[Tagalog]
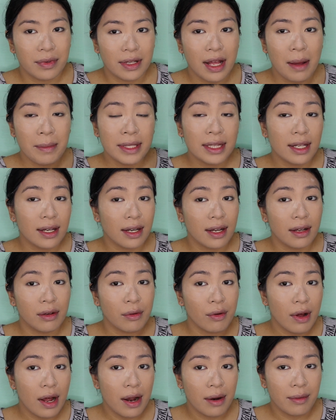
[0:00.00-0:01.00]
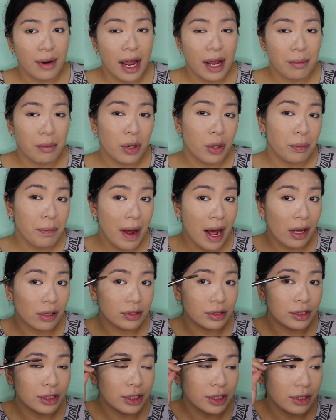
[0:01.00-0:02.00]
Gamit ra kag kuan, eyebrow
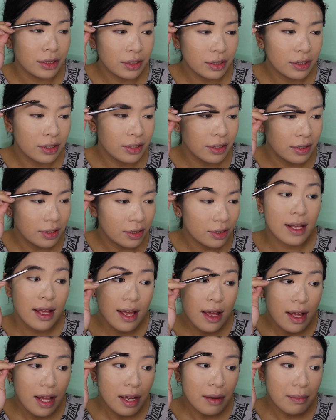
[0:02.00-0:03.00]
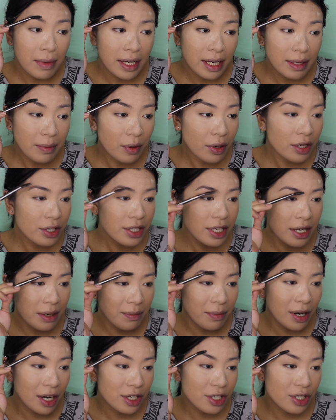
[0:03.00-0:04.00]
powder. Man, imo ra siya
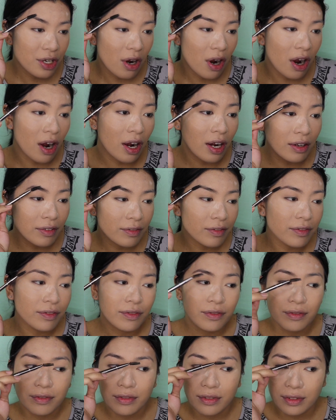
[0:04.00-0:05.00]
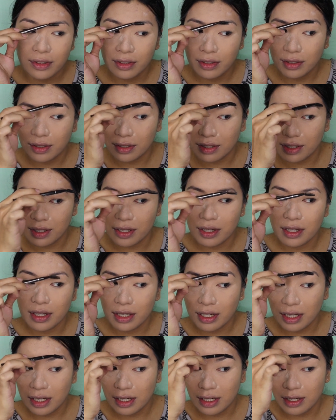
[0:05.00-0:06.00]
i-brush off.
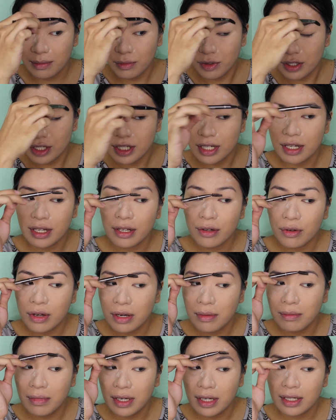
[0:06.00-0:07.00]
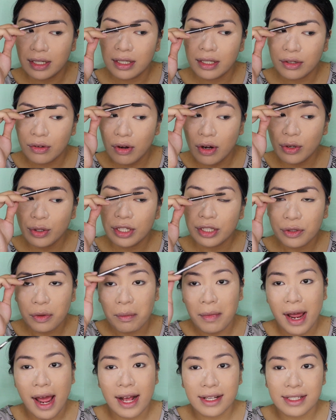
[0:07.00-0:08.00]
Kanang imo ra siya i-kuan ba? Kuan gito
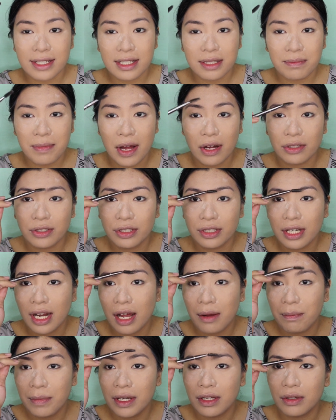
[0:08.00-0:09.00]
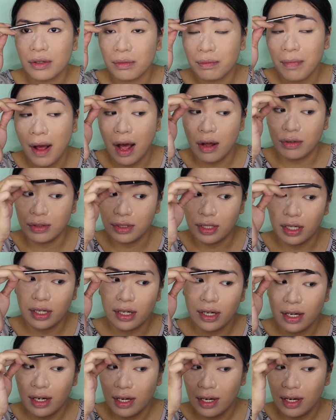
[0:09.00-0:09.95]
ma access powder na apil og powder.